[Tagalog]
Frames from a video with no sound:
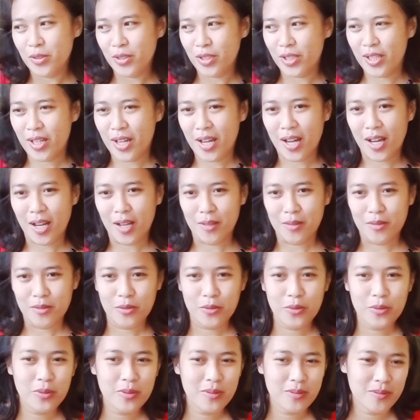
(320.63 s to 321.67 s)
niya.
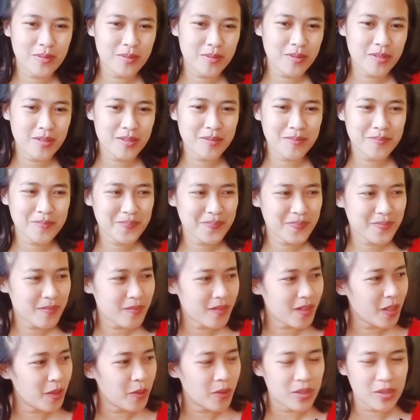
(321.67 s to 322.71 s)

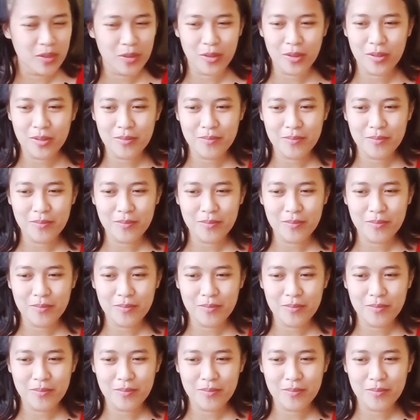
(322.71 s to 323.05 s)
Ewan ko.